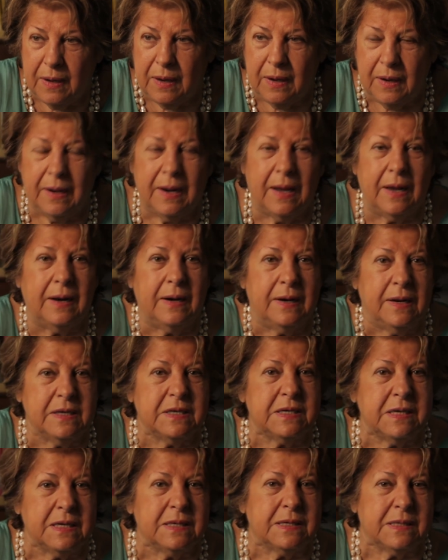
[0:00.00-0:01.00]

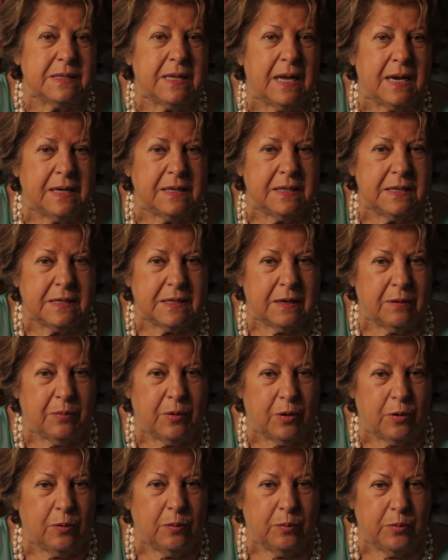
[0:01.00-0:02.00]
l'esistenza
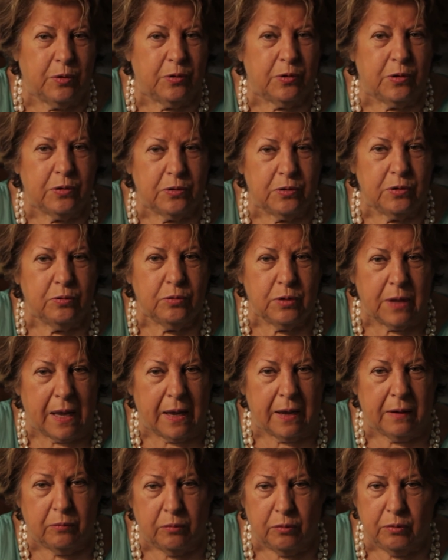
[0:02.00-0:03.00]
proprio no, di
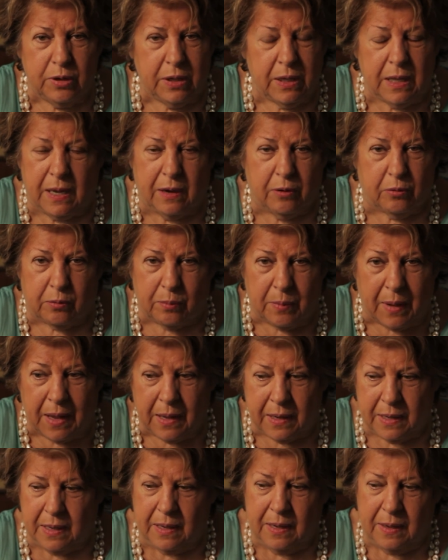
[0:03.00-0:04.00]
un'idea
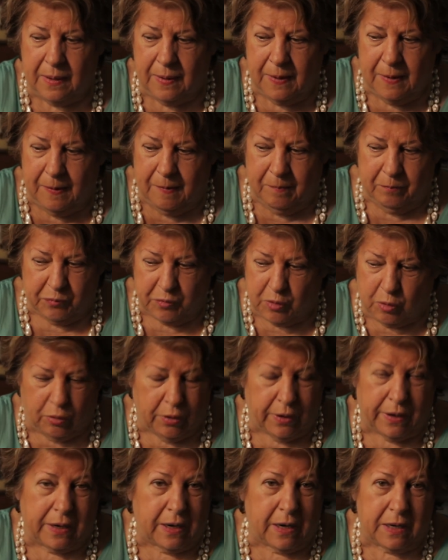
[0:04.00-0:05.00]
ormai con
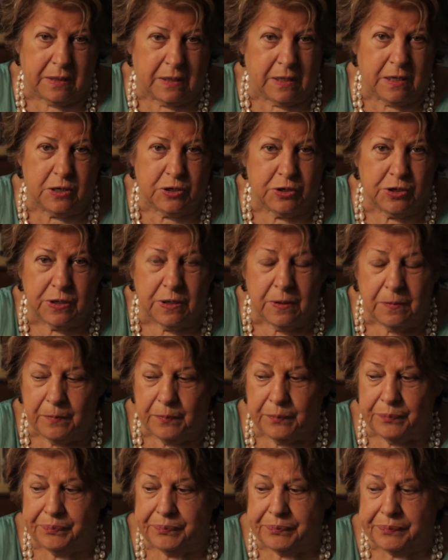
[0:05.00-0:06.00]
le radici.
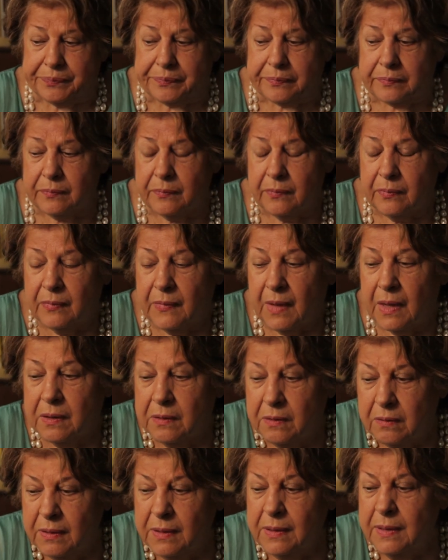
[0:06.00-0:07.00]

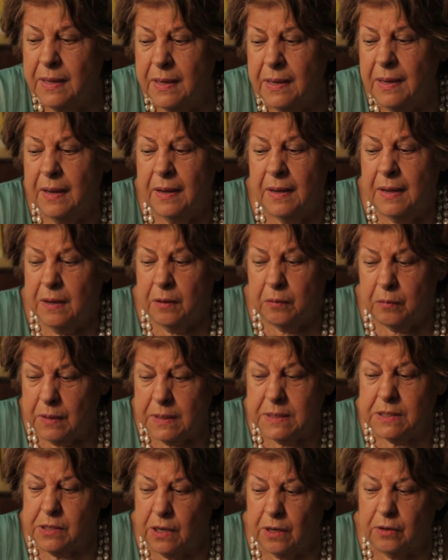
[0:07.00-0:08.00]
Quindi
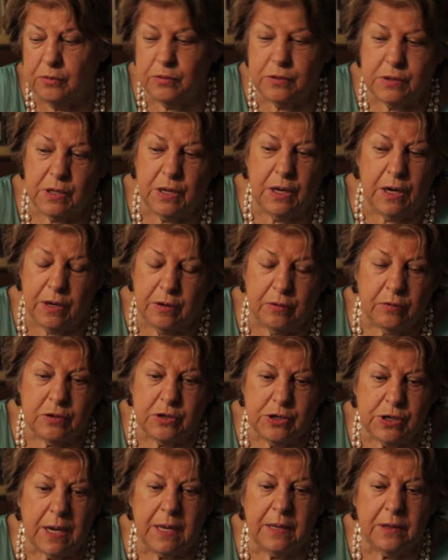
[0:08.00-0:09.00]
questo è lo stile
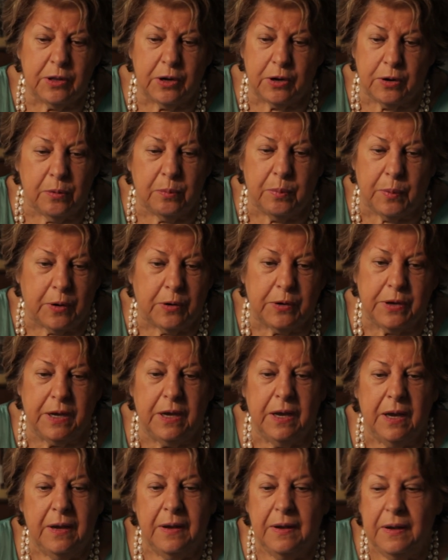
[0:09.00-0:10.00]
concentrico,
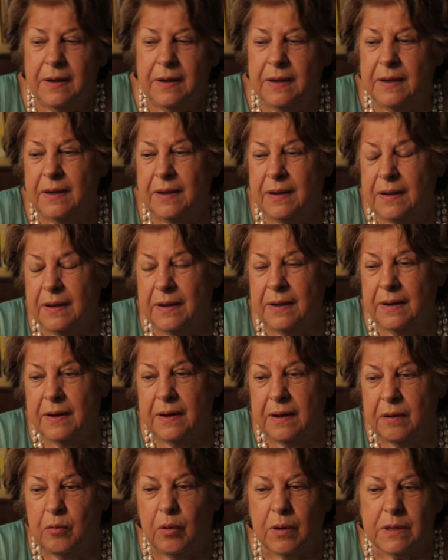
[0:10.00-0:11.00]
poi
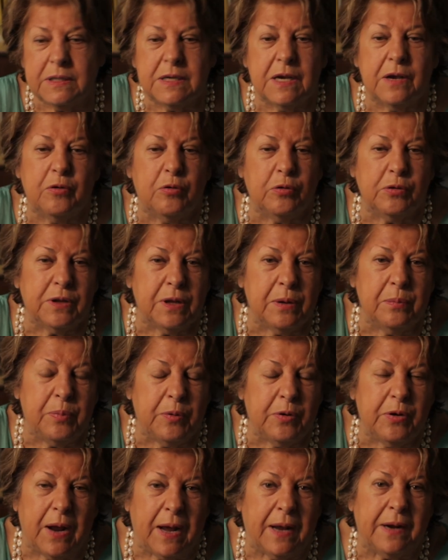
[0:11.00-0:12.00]
eh, quasi in
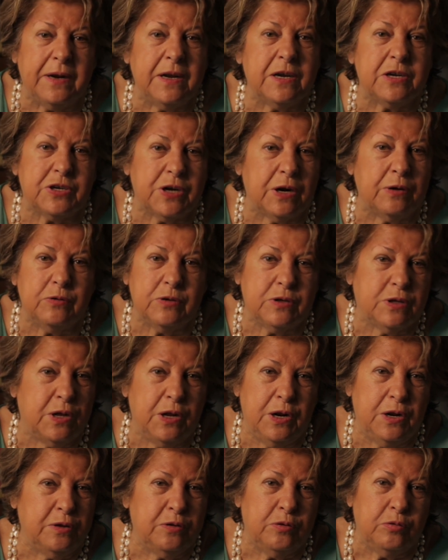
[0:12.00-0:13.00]
contemporanea c'è lo
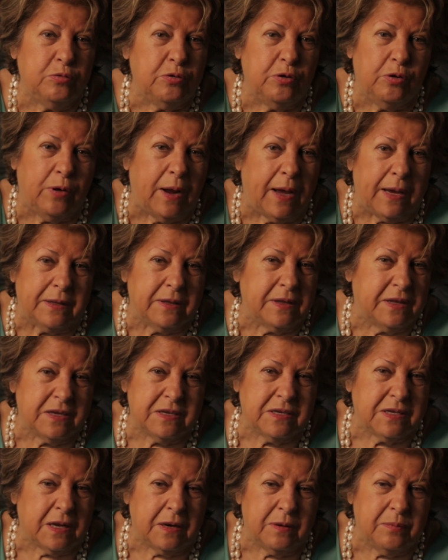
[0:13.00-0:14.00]
stile
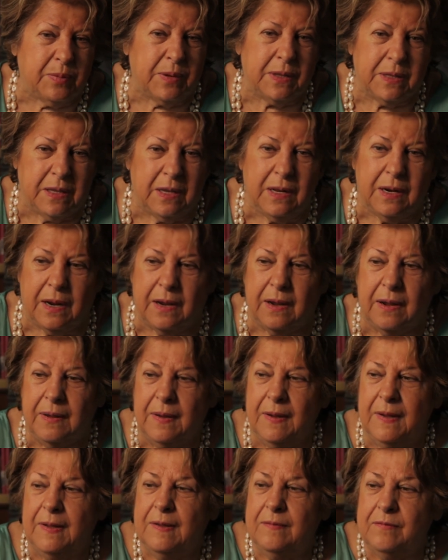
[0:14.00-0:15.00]
dondolante, sarebbe a dire
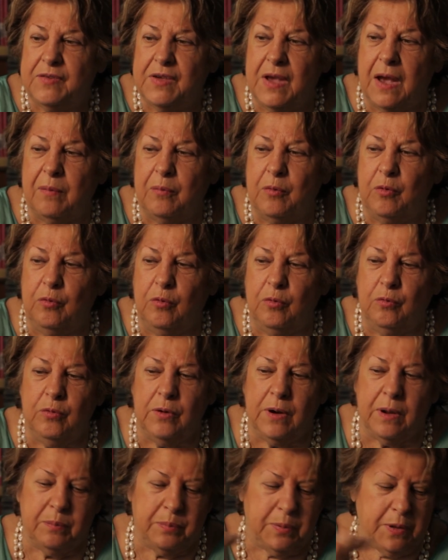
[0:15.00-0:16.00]
siamo
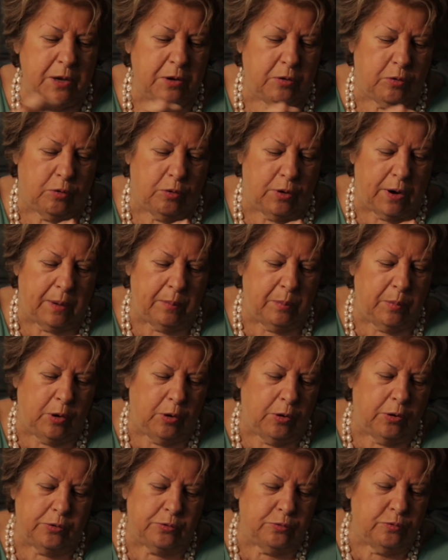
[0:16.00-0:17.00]
una piccola
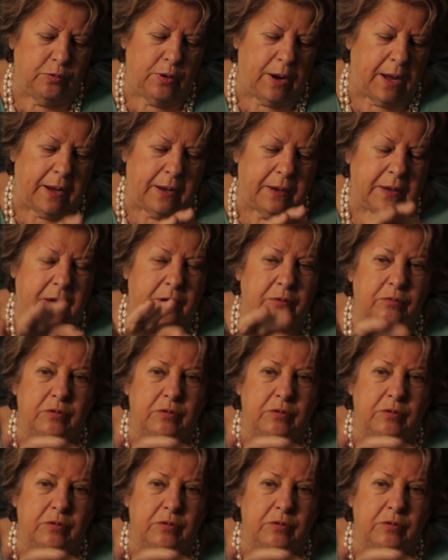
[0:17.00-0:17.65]
morula che è